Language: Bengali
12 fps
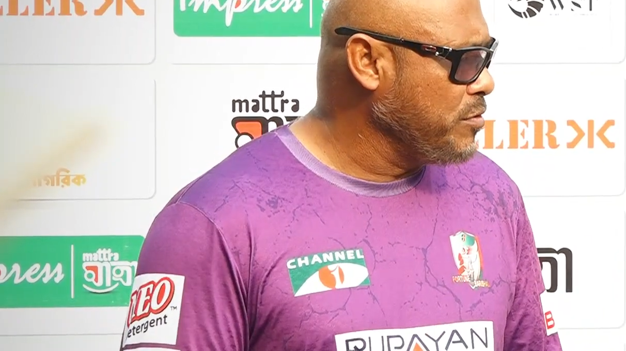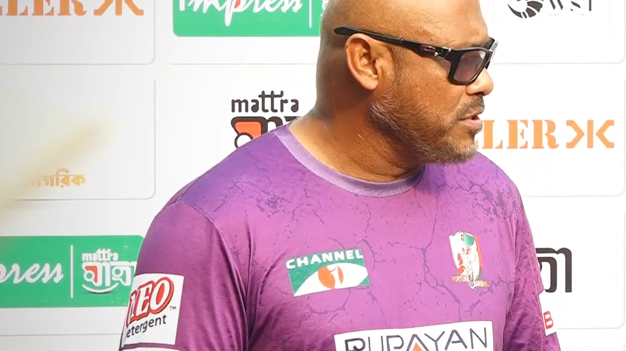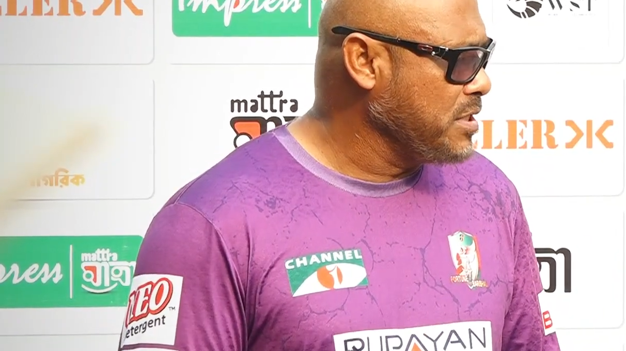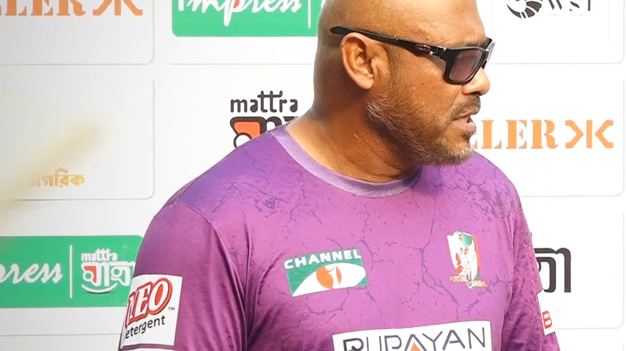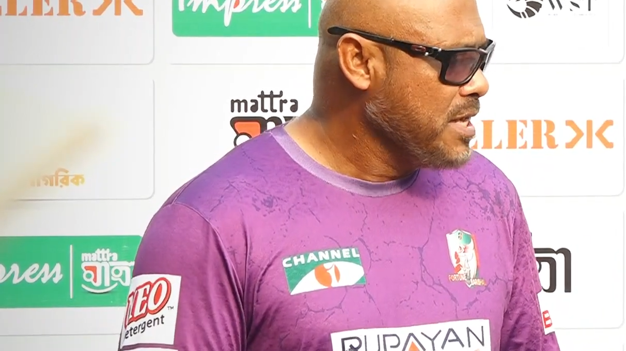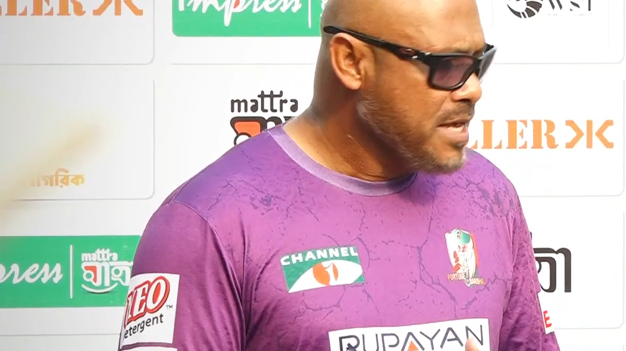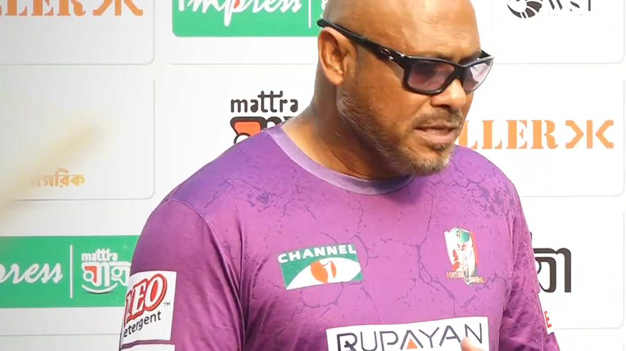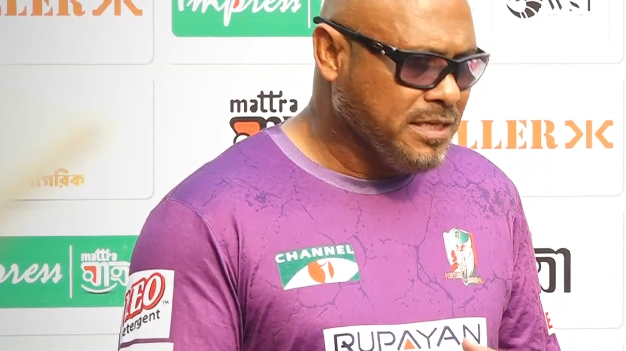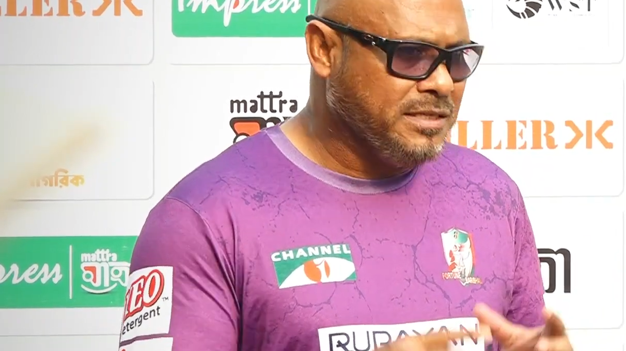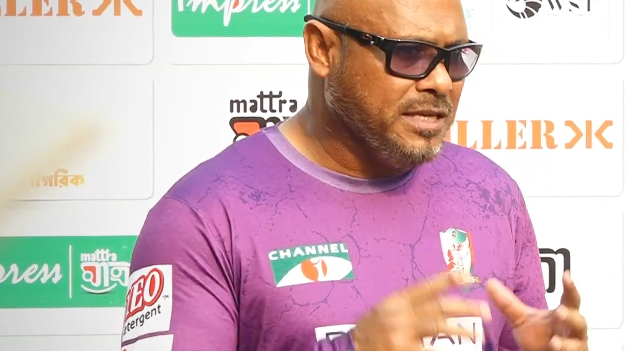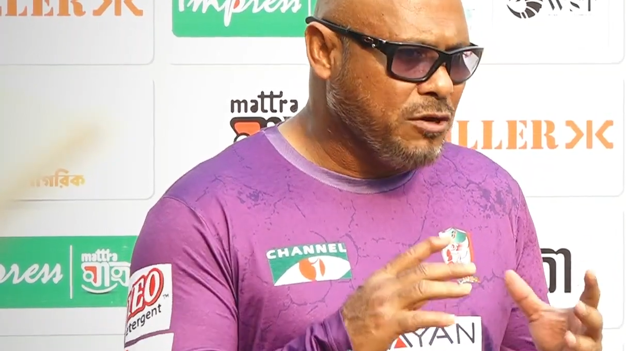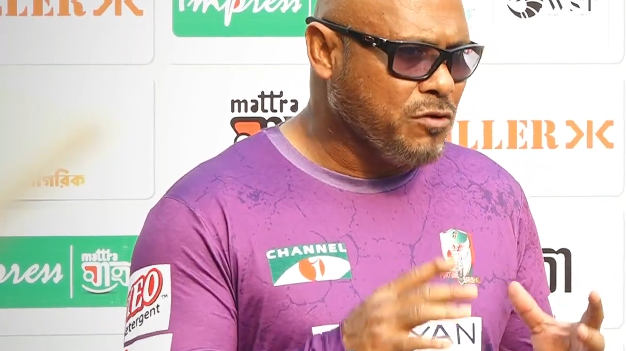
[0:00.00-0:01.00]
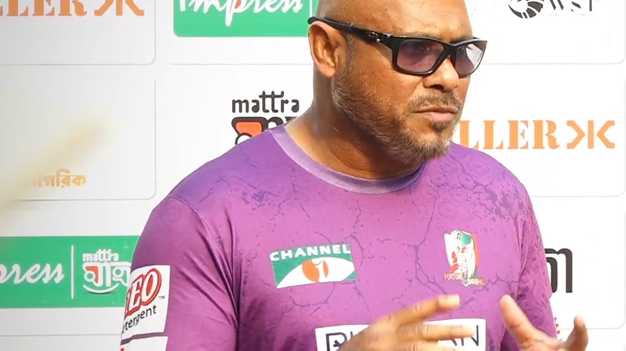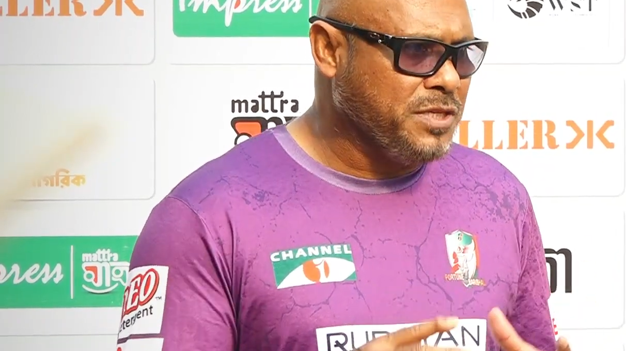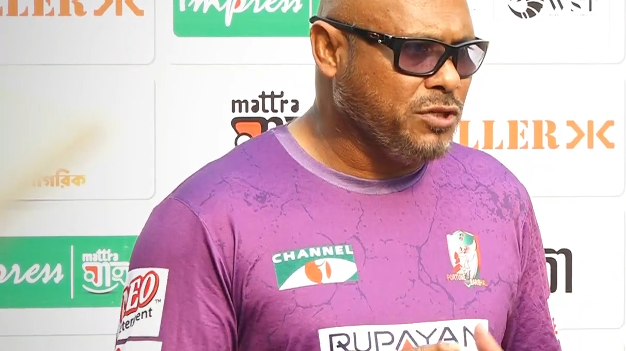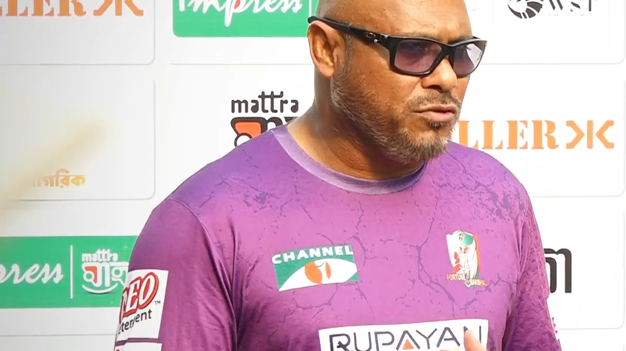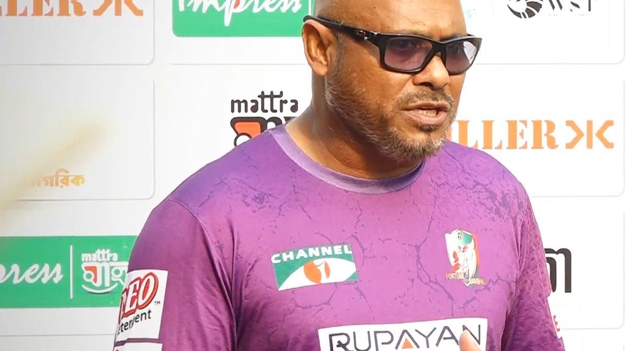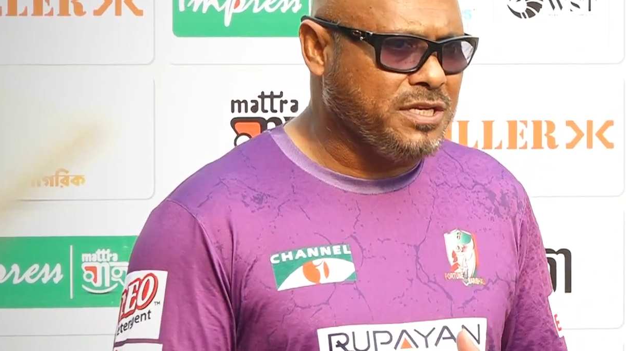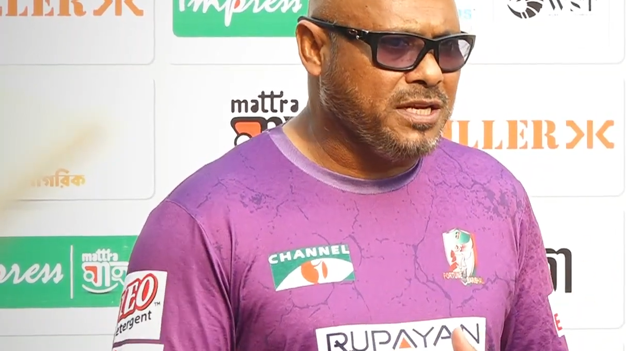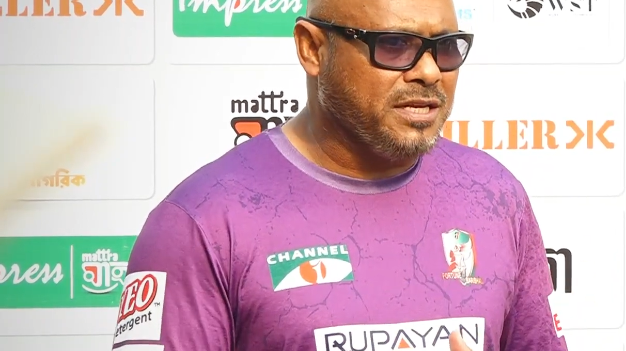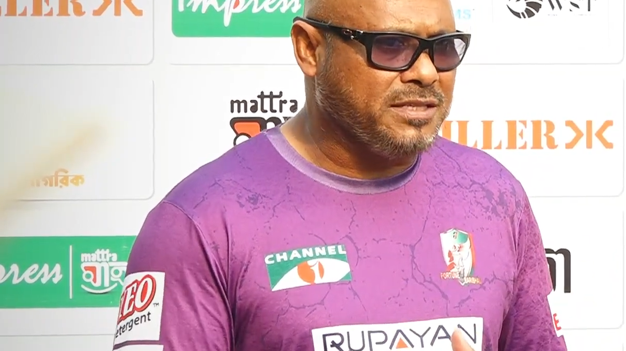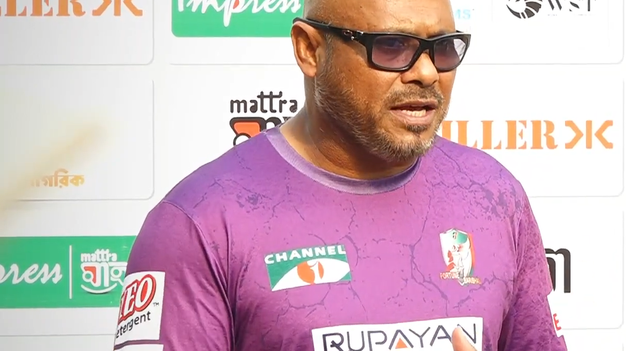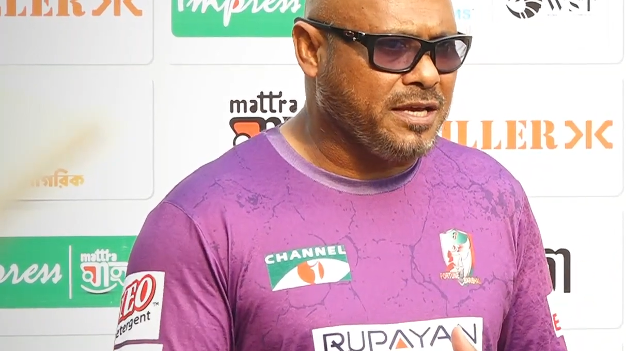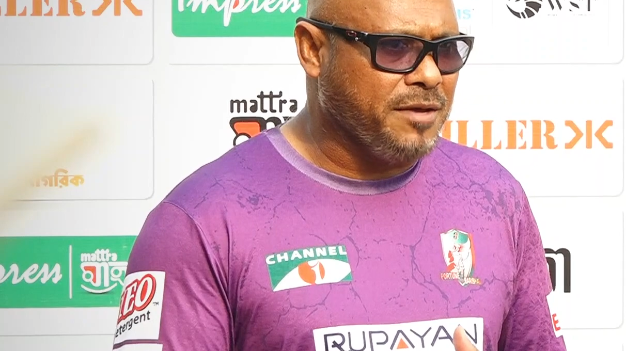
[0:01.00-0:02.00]
হয়েছে যে যেরকম সিচুয়েশনে
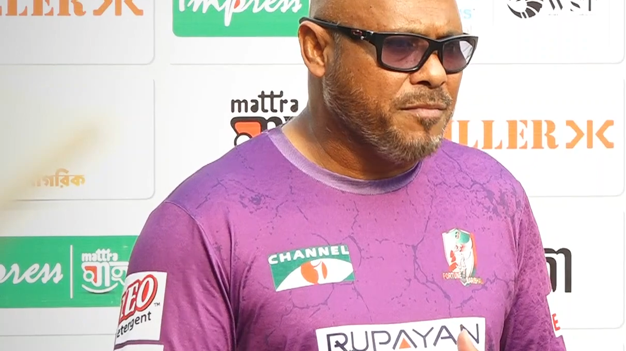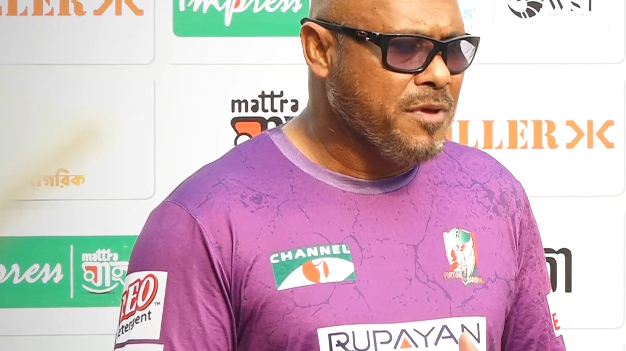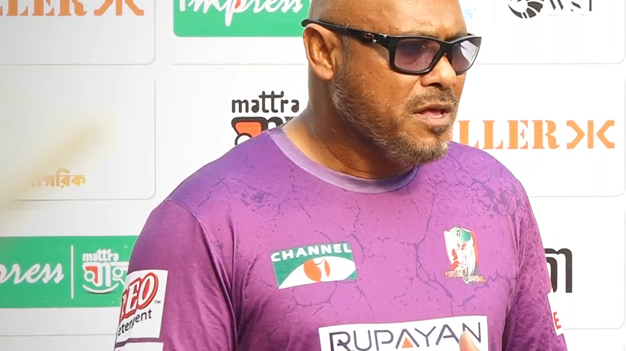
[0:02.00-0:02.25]
সাকিব